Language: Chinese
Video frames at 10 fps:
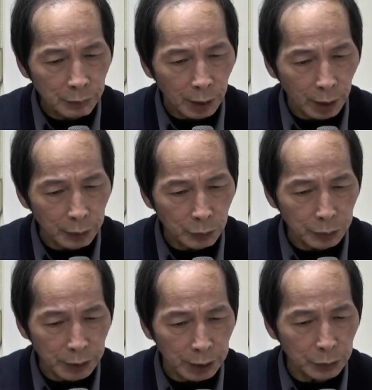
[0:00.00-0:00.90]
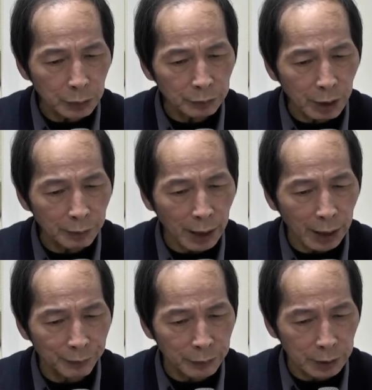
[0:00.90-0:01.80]
啊，用浅近的方法
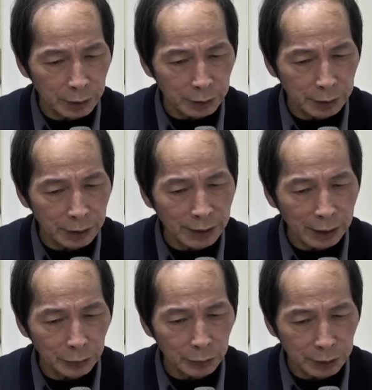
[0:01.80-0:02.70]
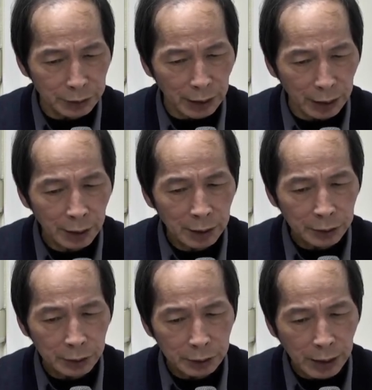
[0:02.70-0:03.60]
引申大众信仰，
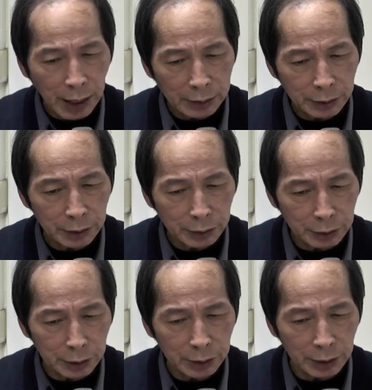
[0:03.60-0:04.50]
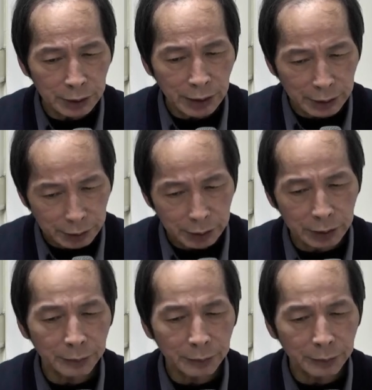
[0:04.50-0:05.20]
是大乘经典的一大特色。